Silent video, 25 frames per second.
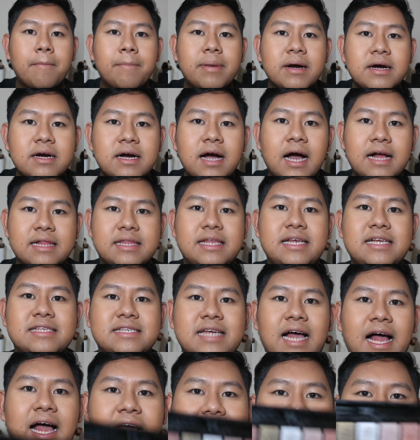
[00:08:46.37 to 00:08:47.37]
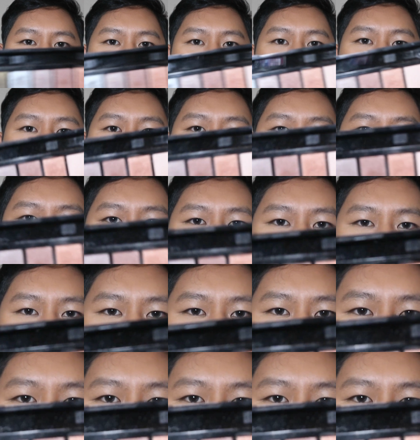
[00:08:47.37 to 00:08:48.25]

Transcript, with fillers: เพื่อที่จะให้ตามันดูเป็นแช